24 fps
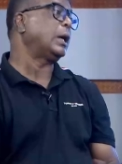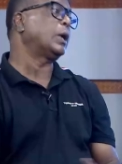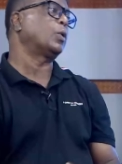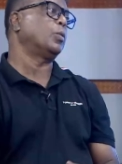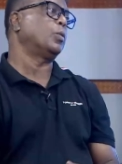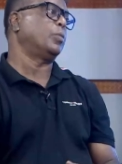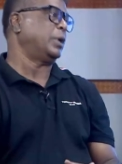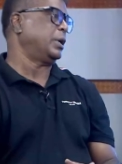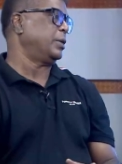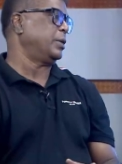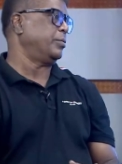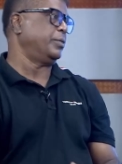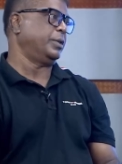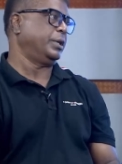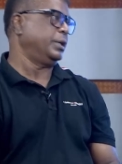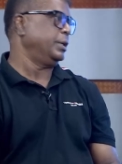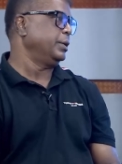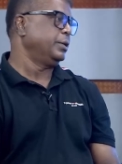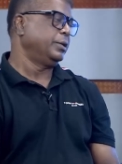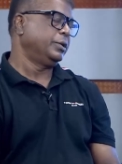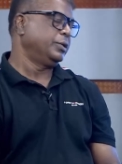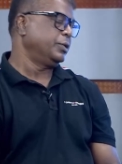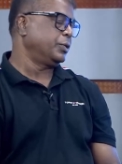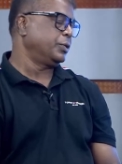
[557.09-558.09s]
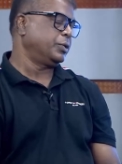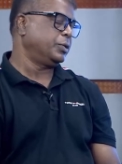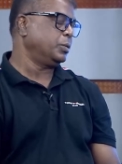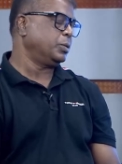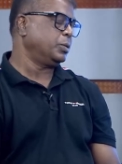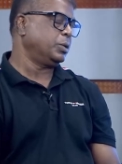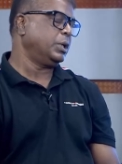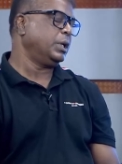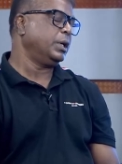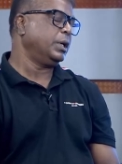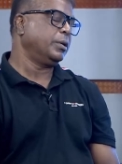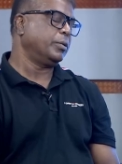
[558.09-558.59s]
আরো বাড়বে
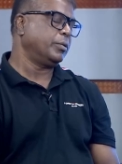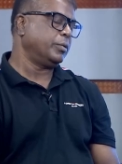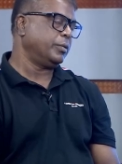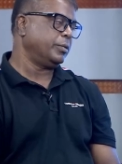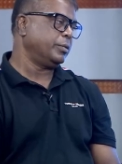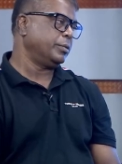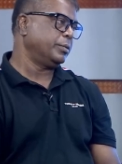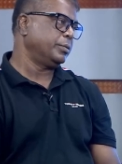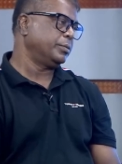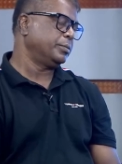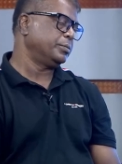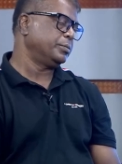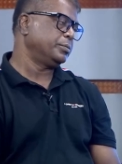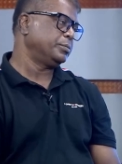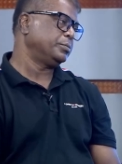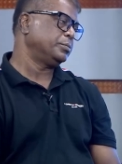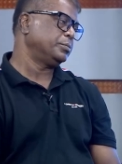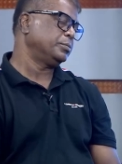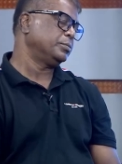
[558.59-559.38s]
দুঃখজনক আমি এই